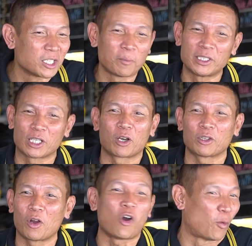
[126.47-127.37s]
ซึ่งพิชิตก็
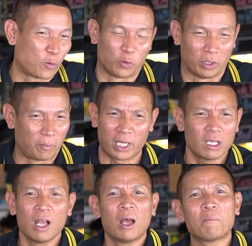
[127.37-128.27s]
ต้องขอบคุณเพราะ
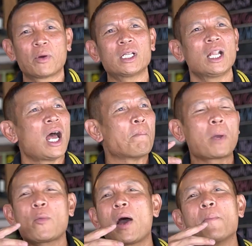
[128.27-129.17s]
เพราะ
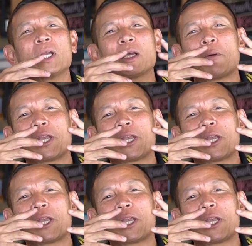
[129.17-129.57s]
ไม่ว่ามึงจะ